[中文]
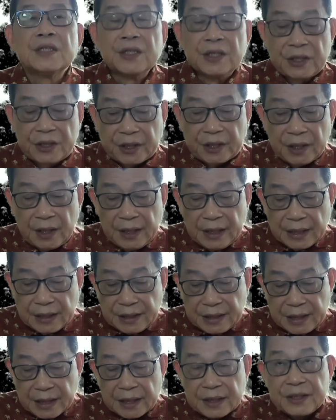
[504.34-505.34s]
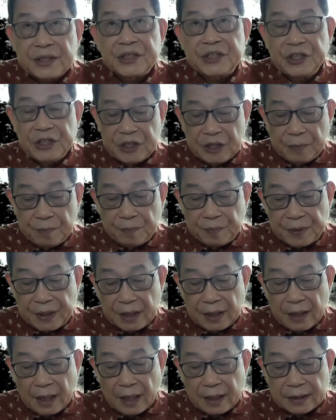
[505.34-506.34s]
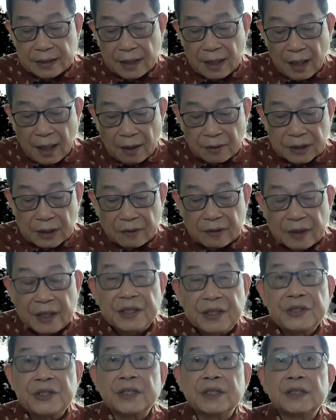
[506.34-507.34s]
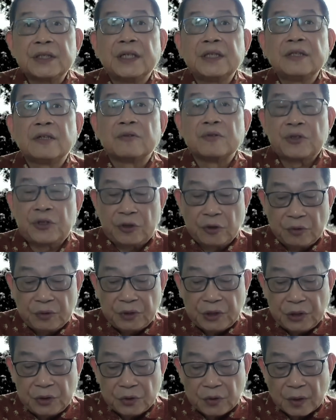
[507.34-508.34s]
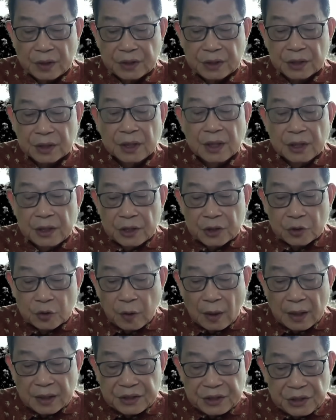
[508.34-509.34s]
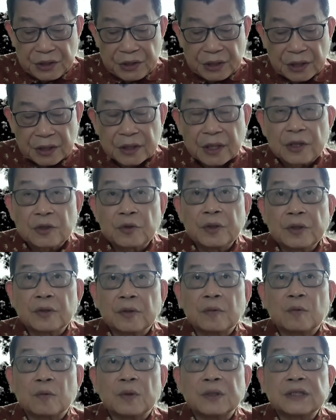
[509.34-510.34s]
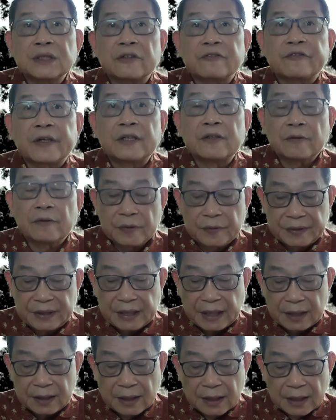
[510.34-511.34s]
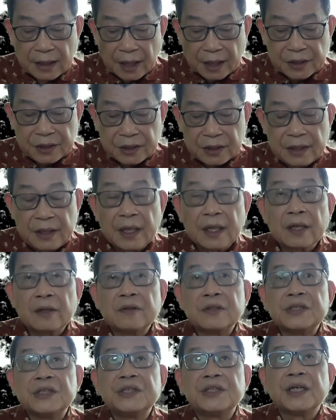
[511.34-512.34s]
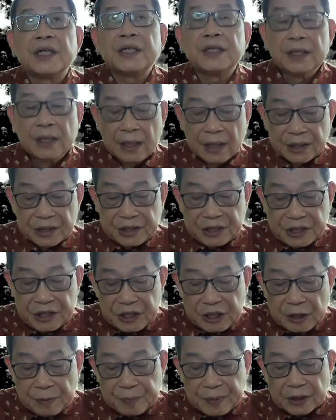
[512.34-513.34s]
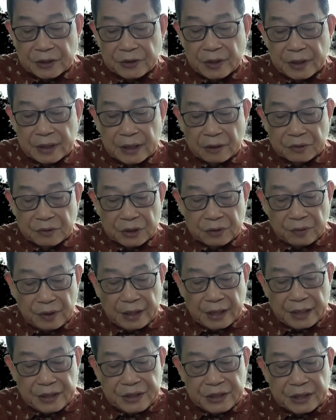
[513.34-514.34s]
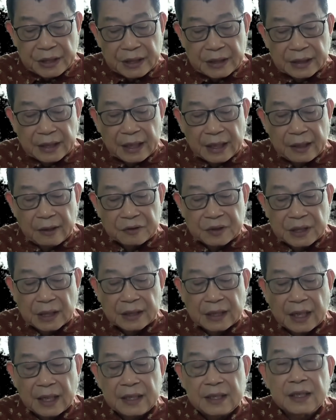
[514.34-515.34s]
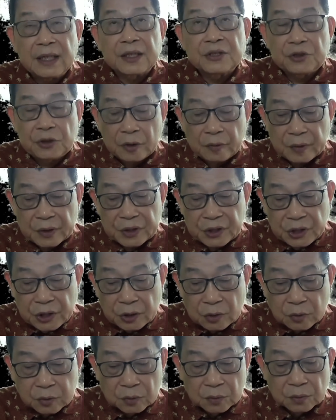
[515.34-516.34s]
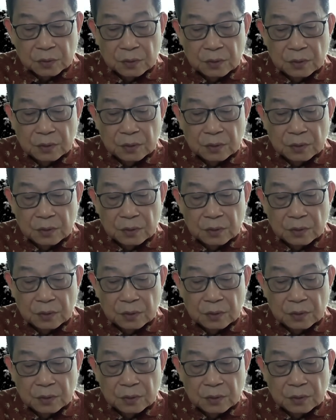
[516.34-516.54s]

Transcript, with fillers: 十年前，习近平还曾号召年轻人要有雄心壮志，以创新精神推动国家的繁荣富强。而十年后的今天，习近平就要求年轻一代要像他一样学会吃苦。